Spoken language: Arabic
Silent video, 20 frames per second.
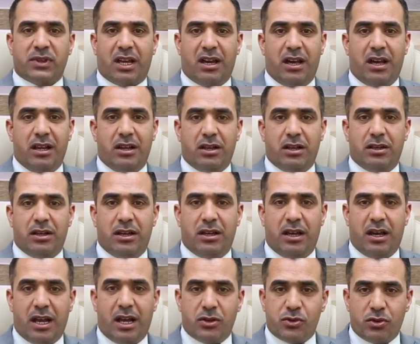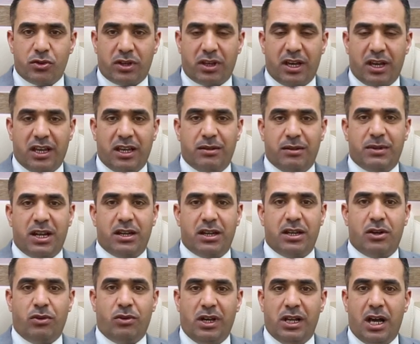آه، السكري من
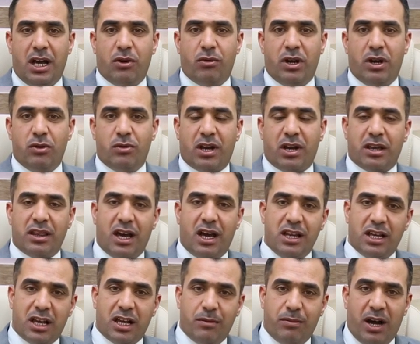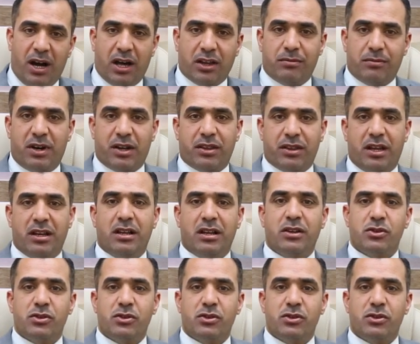النوع الأول وكذلك بعض مرضى